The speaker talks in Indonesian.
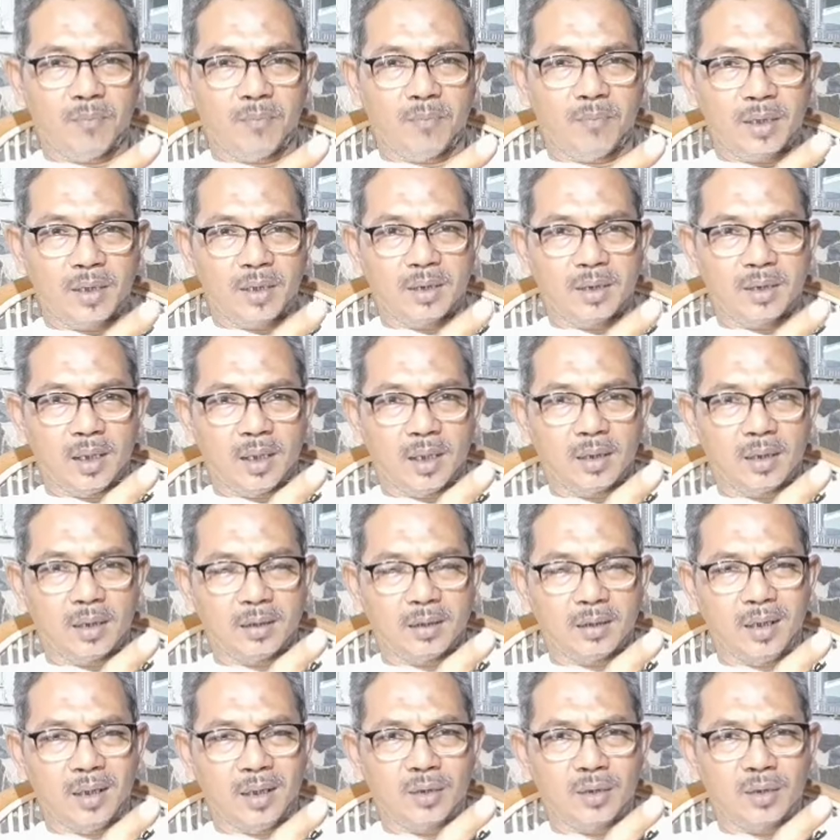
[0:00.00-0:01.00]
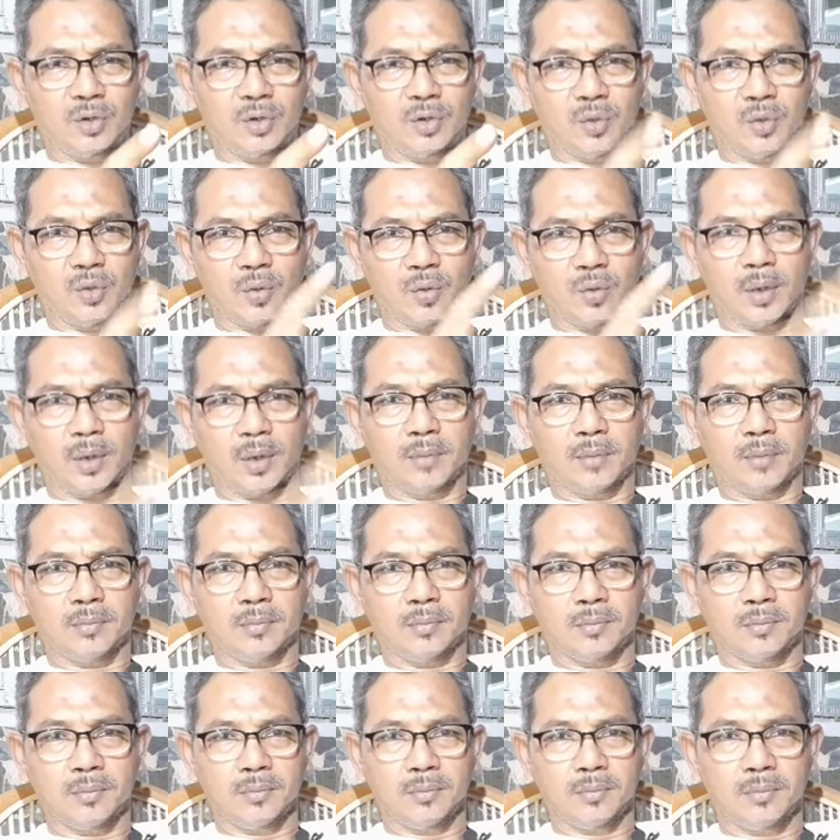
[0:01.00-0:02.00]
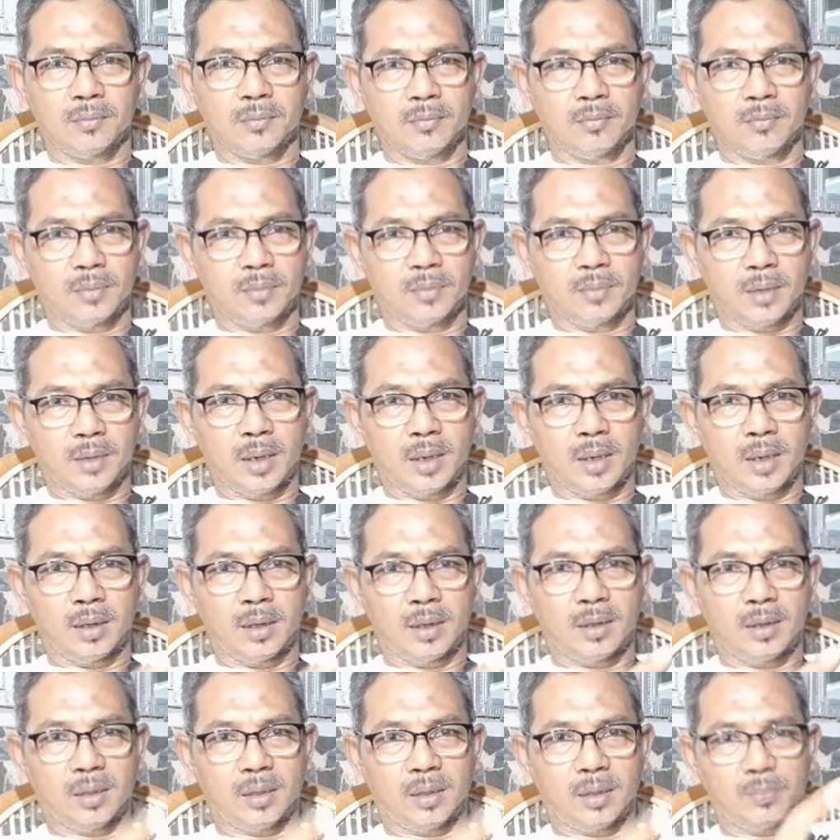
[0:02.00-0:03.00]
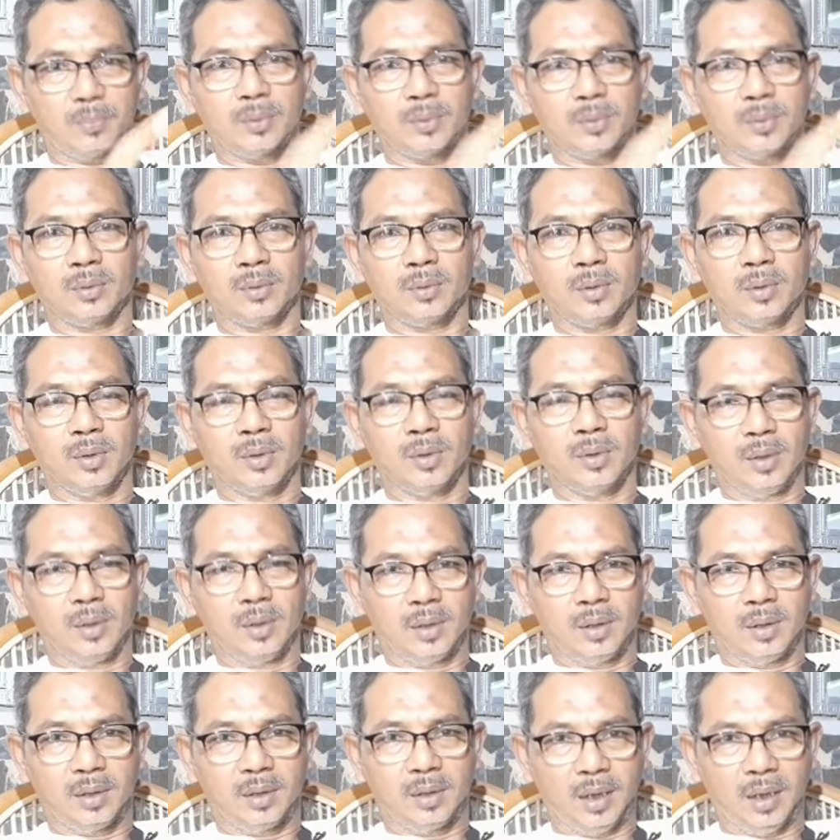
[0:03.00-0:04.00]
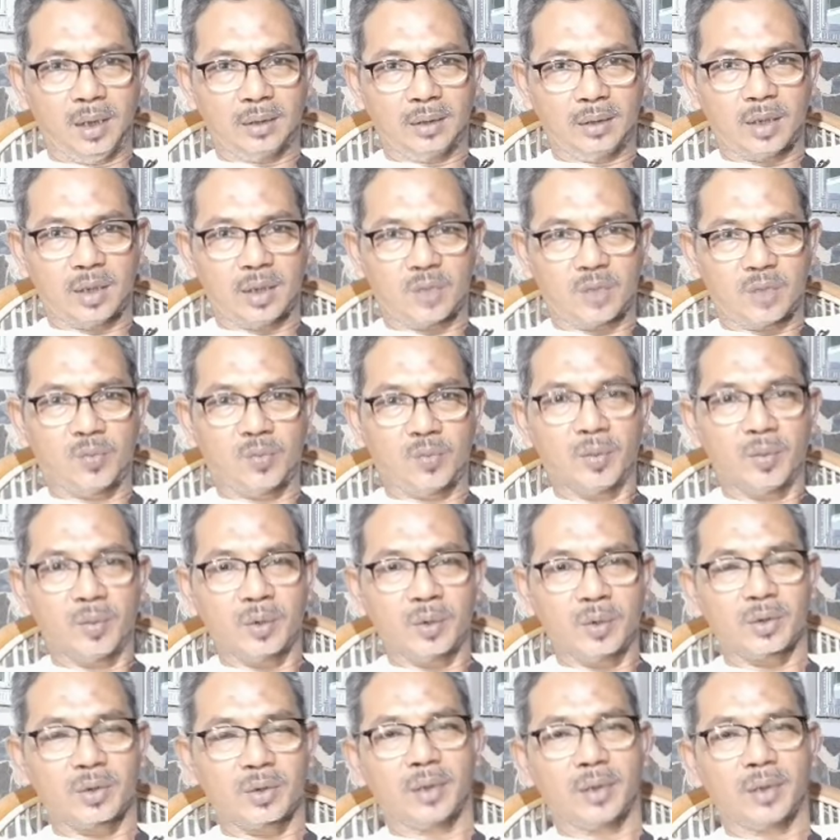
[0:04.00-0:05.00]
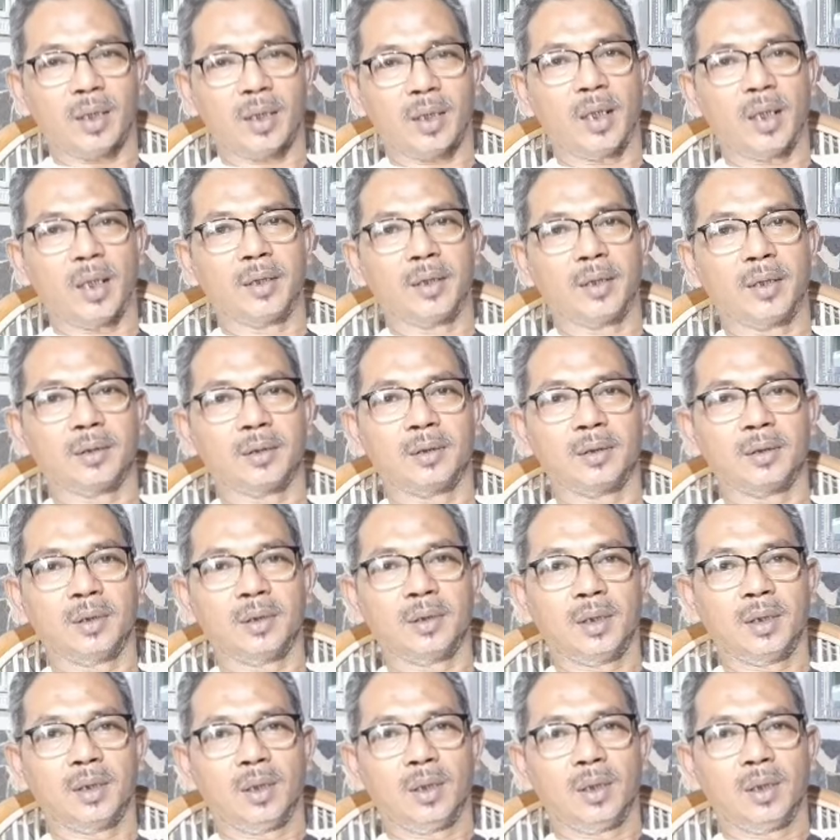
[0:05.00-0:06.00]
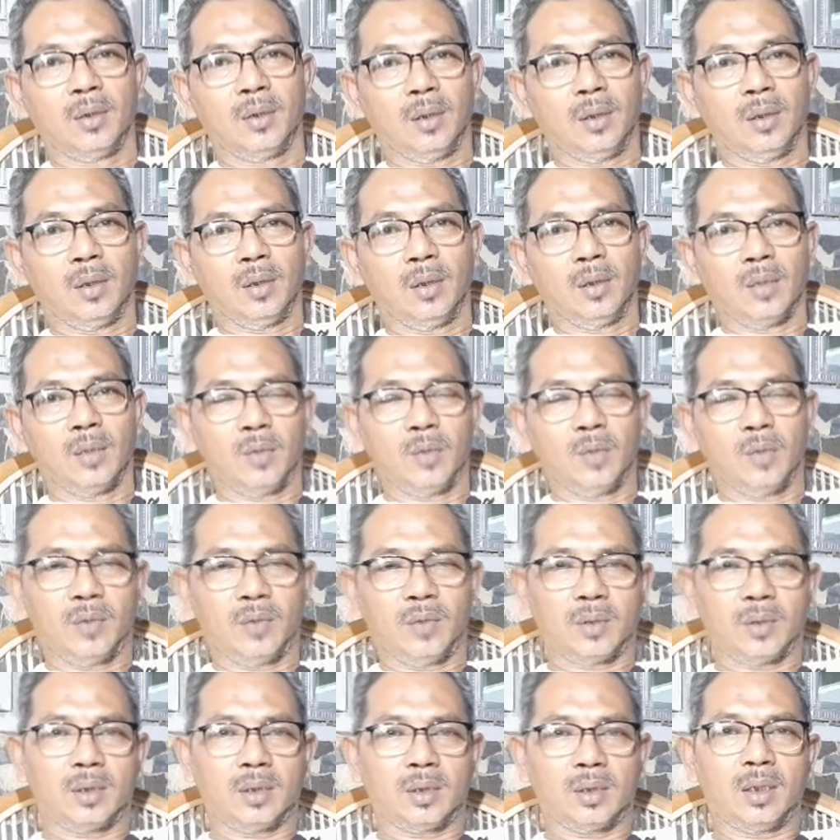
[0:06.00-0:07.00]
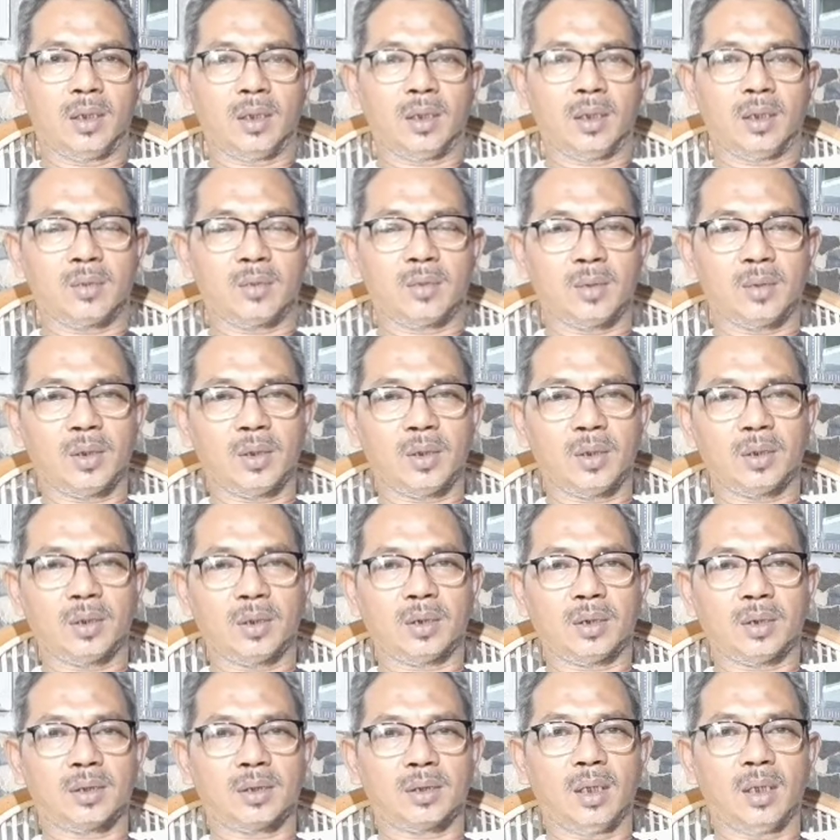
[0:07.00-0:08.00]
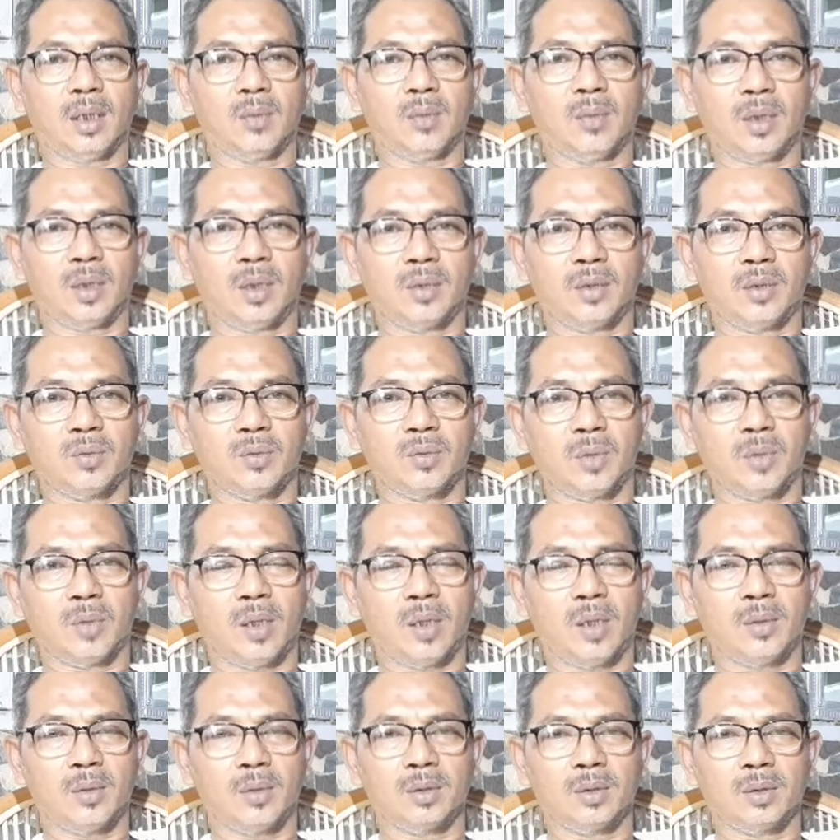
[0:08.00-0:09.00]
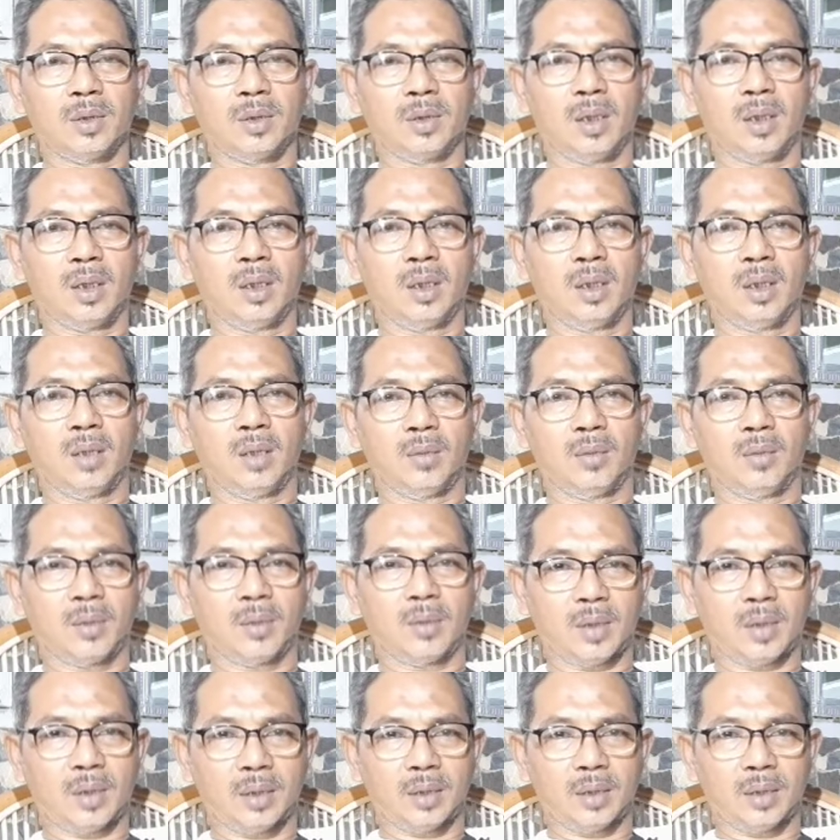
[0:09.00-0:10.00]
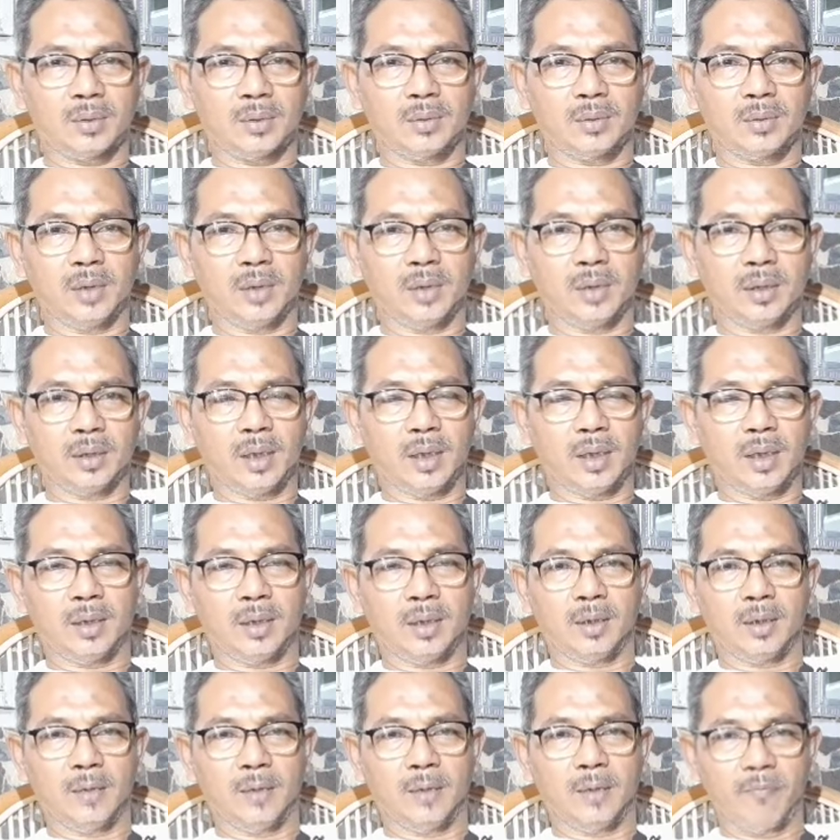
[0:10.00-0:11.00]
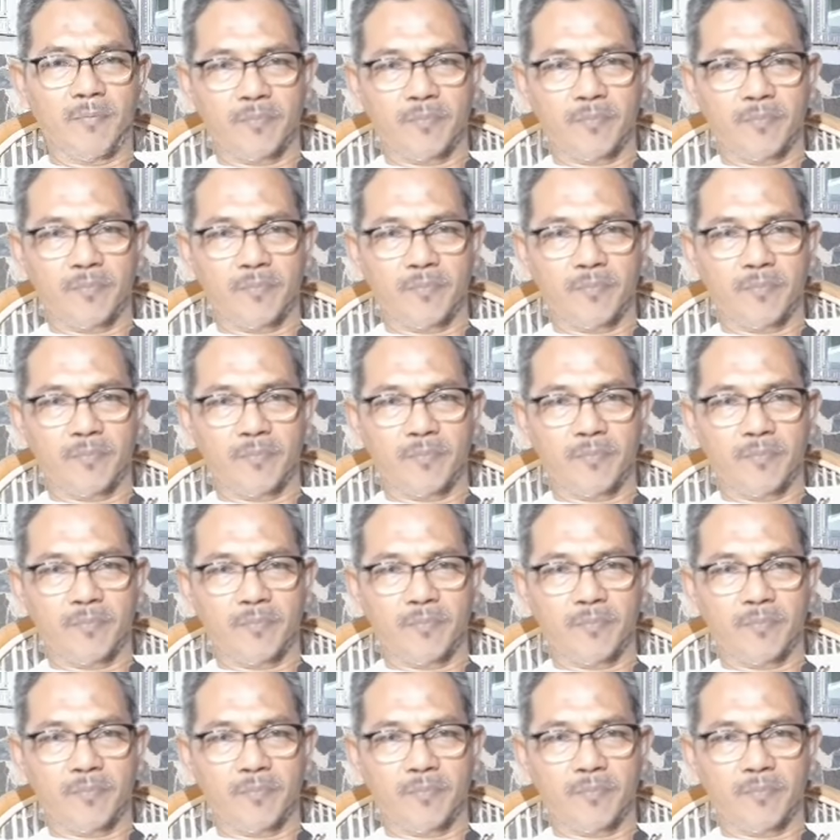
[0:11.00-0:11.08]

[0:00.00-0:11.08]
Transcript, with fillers: pasti akan kita hancurkan menjadi debu di atas bumi Nusantara ini. Lol muafiq ila Assalamualaikum warahmatullahi wabarakatuh. NKRI.